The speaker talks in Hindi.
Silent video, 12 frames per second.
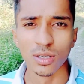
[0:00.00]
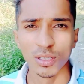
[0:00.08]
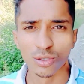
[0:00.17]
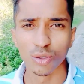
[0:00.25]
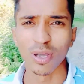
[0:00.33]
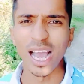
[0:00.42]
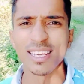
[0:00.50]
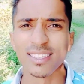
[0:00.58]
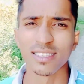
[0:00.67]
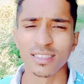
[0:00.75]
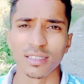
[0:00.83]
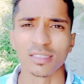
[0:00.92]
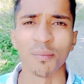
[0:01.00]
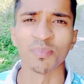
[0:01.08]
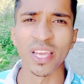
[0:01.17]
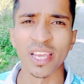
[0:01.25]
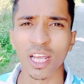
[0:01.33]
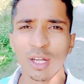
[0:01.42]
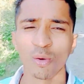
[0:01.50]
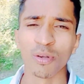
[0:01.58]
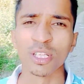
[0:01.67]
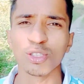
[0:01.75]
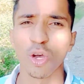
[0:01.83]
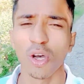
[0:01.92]
सो गाइज समथिंग इन
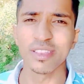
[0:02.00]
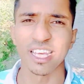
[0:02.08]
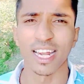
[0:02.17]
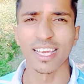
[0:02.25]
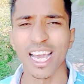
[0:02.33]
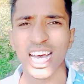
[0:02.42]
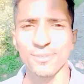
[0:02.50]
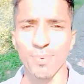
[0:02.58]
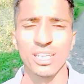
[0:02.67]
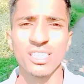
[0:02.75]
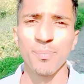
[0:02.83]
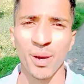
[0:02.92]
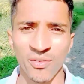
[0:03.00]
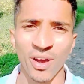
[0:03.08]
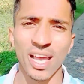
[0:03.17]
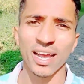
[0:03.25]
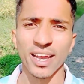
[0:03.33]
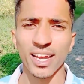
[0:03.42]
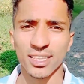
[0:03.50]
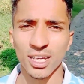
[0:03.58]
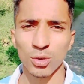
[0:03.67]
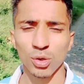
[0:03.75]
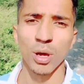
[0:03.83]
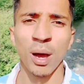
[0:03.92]
उन्नीस के आसपास ये बनवाया गया था
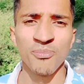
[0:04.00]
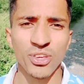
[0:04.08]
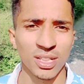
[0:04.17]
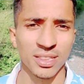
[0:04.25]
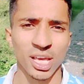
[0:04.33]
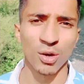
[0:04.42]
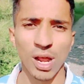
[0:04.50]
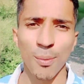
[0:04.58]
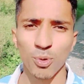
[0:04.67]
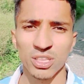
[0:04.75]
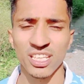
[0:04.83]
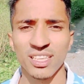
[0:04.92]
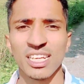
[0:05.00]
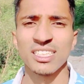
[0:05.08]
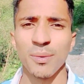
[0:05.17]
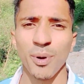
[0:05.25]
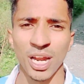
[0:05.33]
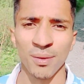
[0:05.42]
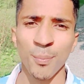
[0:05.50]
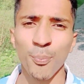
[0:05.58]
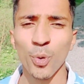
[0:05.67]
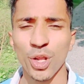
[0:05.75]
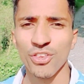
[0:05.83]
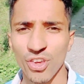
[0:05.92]
तो हम चलते हैं और आपको देते हैं इसके बारे में
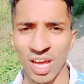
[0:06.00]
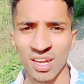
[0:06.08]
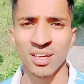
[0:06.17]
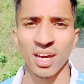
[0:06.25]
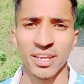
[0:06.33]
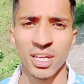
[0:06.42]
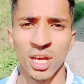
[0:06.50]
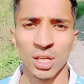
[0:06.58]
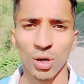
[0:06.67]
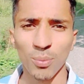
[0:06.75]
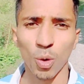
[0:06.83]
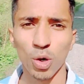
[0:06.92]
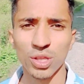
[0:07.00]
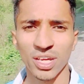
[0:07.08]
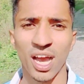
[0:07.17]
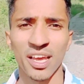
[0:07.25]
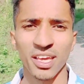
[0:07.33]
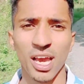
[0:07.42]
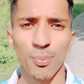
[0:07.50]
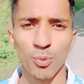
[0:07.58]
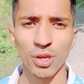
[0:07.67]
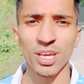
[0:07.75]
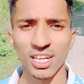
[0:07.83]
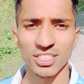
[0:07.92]
पूरी जानकारी तो अब और दिखाएंगे आपको
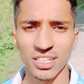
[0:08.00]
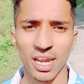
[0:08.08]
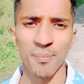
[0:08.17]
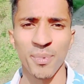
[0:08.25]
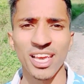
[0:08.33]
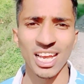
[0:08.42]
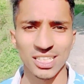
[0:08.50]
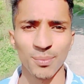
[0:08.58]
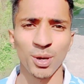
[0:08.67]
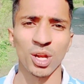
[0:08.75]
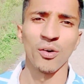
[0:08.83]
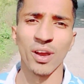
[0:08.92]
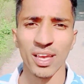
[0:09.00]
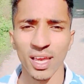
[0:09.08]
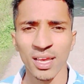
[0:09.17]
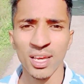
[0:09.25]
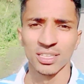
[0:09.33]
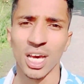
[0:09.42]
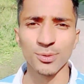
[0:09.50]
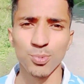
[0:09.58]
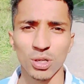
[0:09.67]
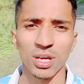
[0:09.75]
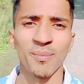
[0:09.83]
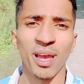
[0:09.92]
कि आज के टाइम में कैसा बना हुआ है ये ताजपुर
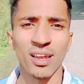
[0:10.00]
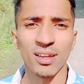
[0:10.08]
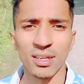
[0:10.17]
का महल